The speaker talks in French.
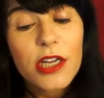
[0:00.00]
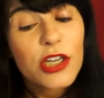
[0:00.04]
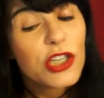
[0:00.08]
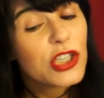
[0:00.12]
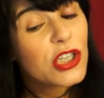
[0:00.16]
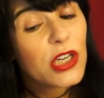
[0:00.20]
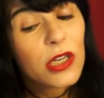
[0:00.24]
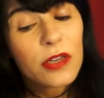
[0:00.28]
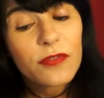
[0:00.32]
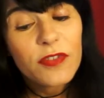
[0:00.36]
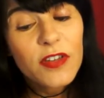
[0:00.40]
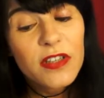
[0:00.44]

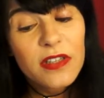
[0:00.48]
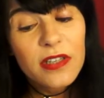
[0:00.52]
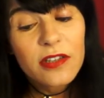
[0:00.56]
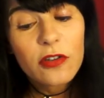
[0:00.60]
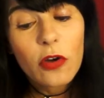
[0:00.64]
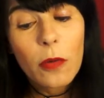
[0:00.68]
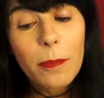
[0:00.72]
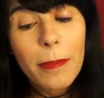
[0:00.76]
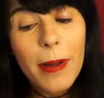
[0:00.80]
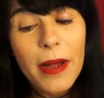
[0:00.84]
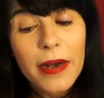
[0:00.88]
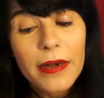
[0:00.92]
J'ai évité
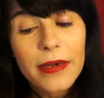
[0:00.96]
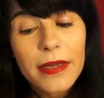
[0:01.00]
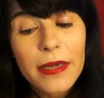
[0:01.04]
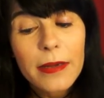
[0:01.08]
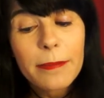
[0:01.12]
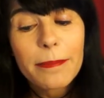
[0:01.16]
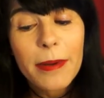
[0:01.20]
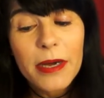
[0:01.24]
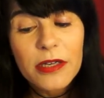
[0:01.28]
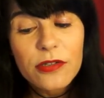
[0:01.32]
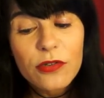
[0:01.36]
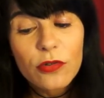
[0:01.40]
d'en
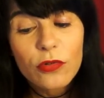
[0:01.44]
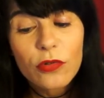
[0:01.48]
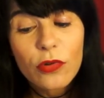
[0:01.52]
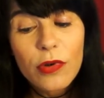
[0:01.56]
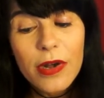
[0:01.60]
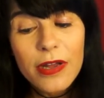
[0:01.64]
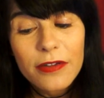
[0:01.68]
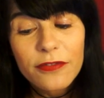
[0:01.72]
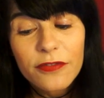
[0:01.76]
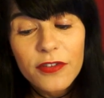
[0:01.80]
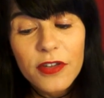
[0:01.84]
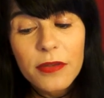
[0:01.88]
parler parce que
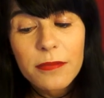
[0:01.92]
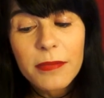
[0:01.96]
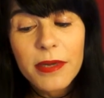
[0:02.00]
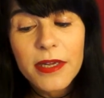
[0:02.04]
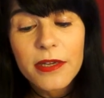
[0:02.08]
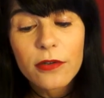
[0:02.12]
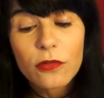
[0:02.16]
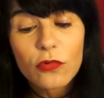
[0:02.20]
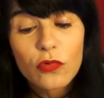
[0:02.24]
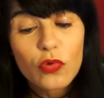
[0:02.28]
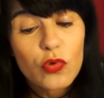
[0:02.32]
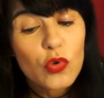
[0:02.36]
la vie
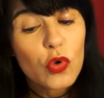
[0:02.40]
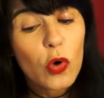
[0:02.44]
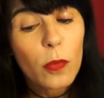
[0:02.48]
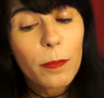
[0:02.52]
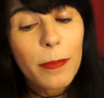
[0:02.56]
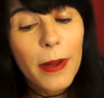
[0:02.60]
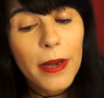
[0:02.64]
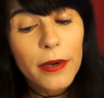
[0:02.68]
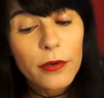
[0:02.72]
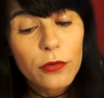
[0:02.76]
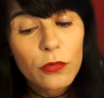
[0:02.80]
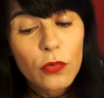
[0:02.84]
m'ayant
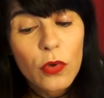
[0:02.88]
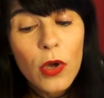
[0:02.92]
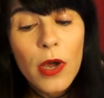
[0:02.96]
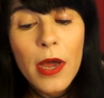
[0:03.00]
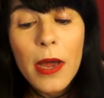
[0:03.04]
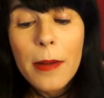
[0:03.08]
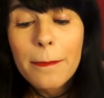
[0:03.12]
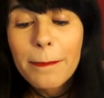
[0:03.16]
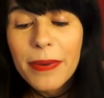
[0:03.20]
toujours paru